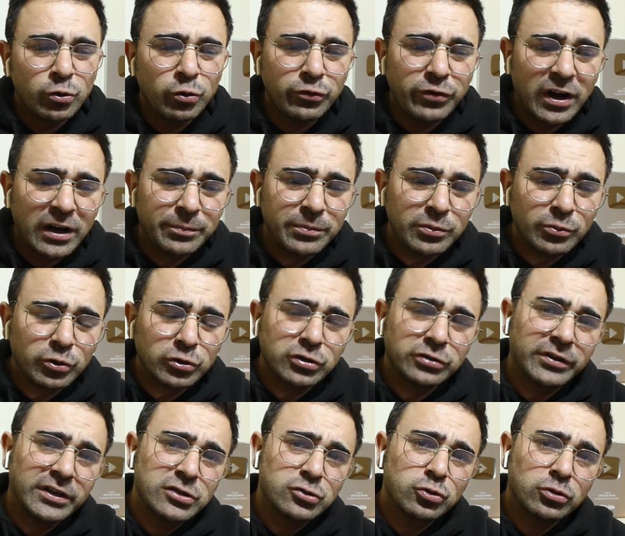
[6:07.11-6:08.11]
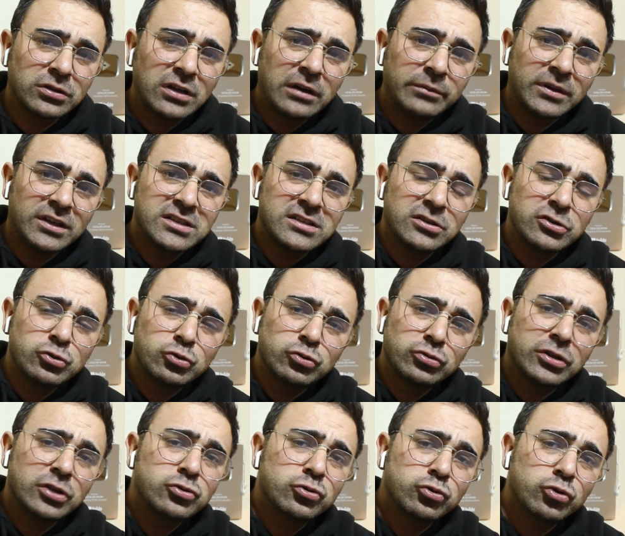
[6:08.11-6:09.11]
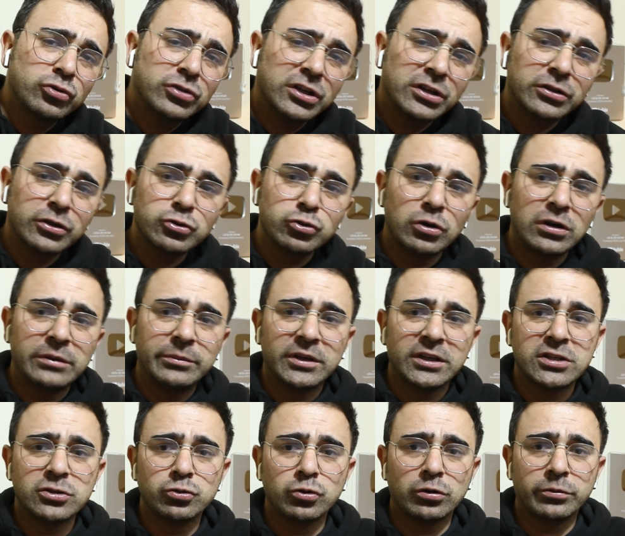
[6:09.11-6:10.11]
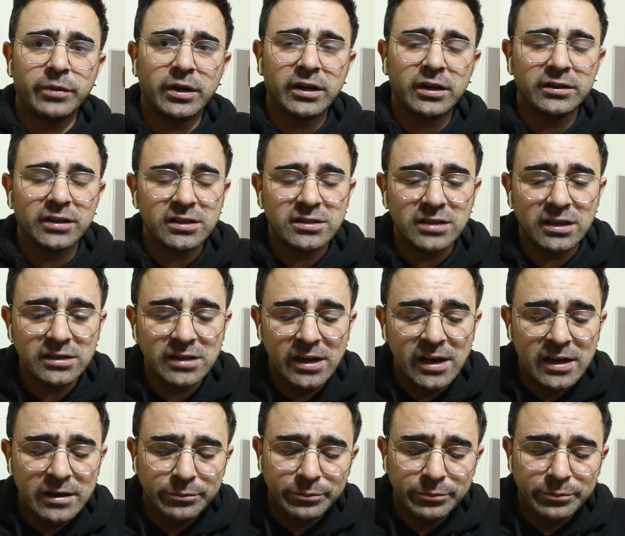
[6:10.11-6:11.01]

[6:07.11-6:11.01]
Ufak bir motivasyon amaçlı şunları da söylemek istiyorum arkadaşlar.